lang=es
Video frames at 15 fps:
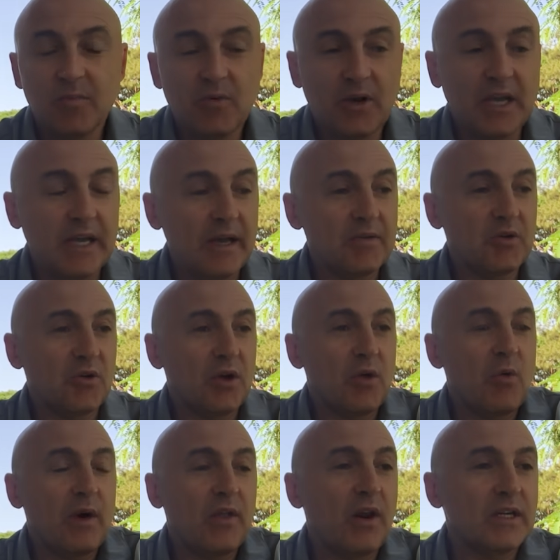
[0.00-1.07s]
porque yo creo que
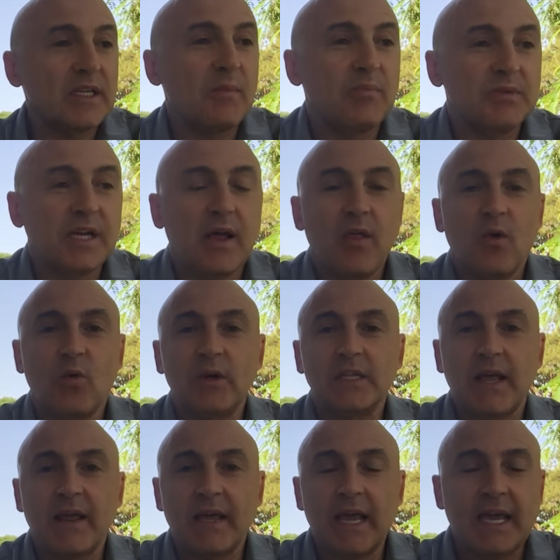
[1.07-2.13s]
Guardiola se ha, dado
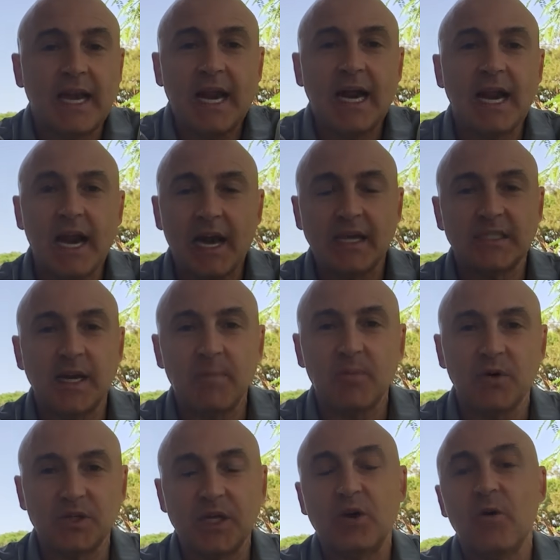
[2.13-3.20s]
cuenta de que quiere ganar la
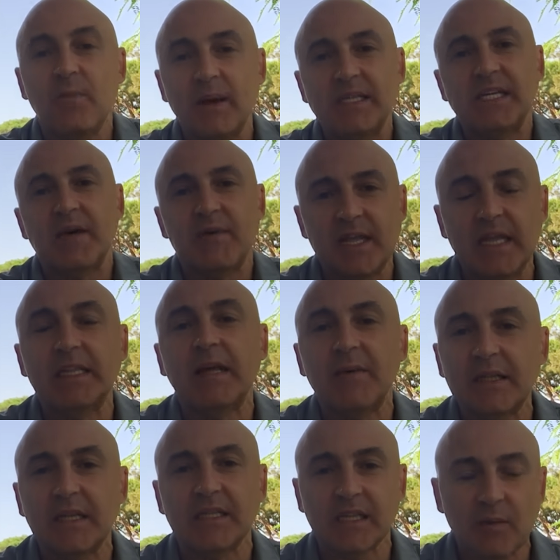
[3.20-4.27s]
Champions y con Messi
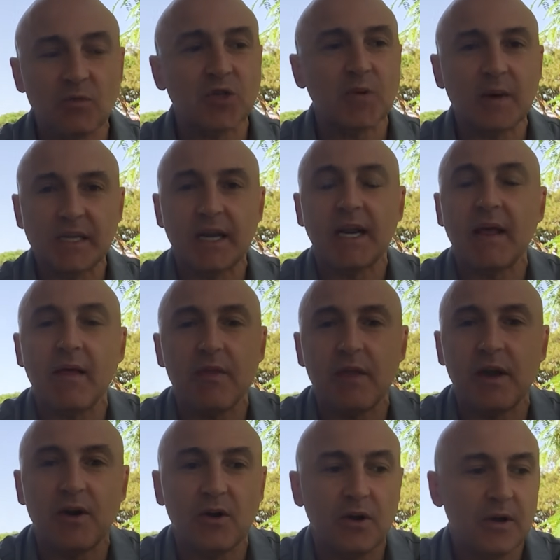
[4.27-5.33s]
evidentemente está mucho más cerca de
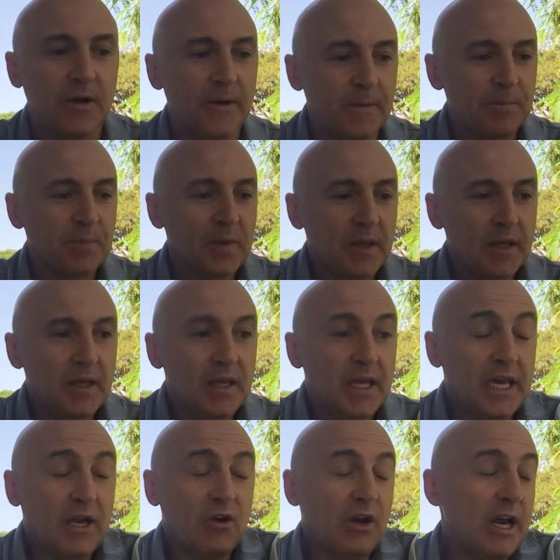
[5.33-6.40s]
hacerlo.
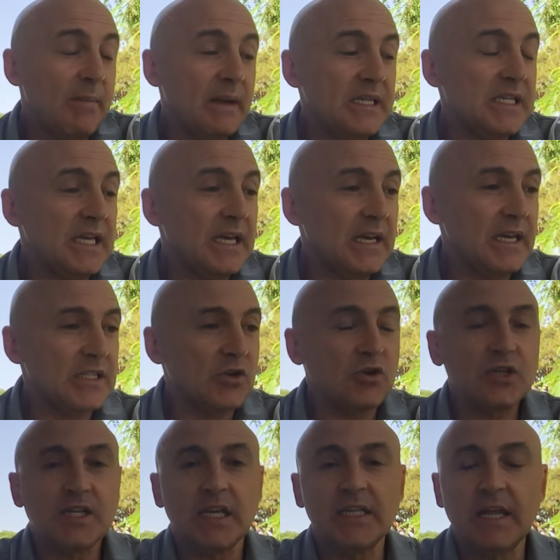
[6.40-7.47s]
Y creo que Messi es
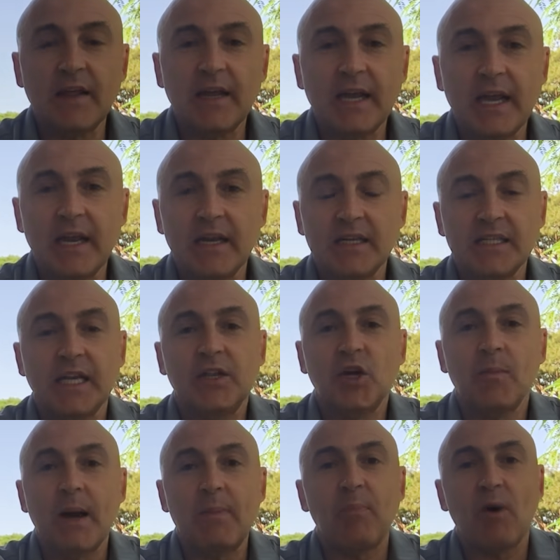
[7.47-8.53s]
consciente de que el sitio
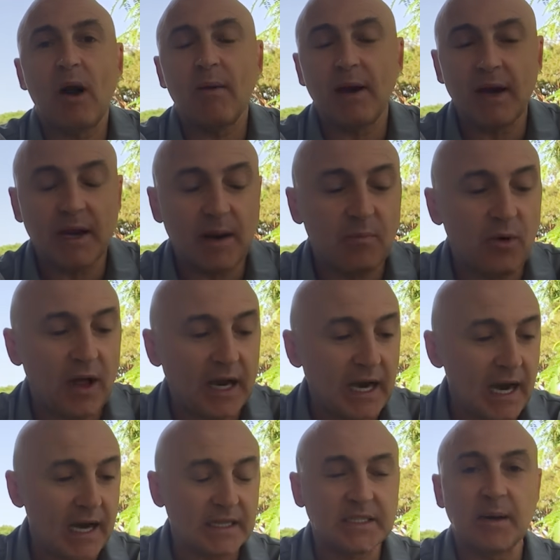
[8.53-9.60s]
más probable en el que pueda
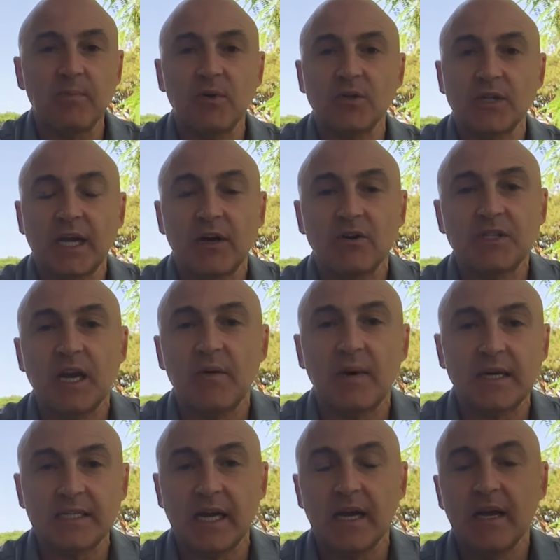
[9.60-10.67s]
ganar la Champions, que no sea el
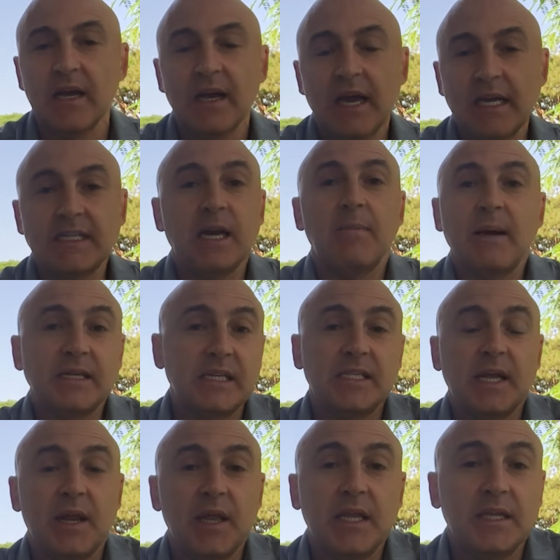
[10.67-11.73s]
Barça, es el
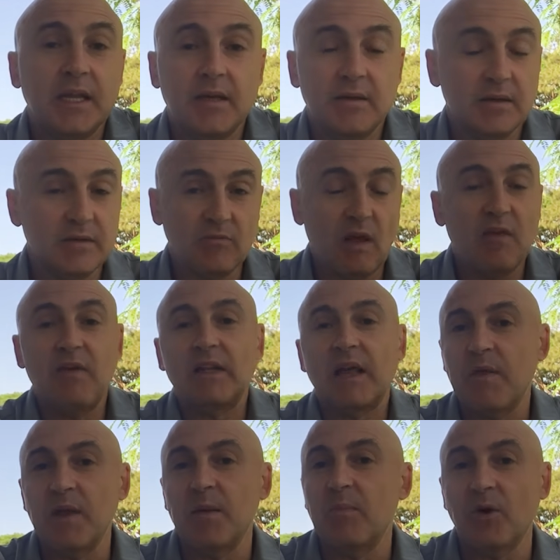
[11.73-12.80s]
Manchester City. No hace falta
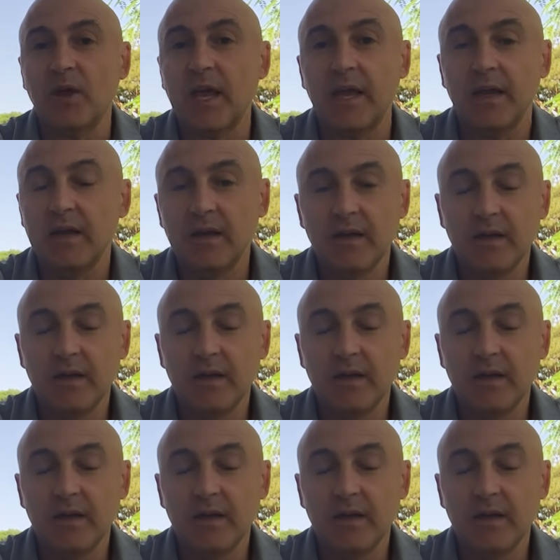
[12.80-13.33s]
decir por qué.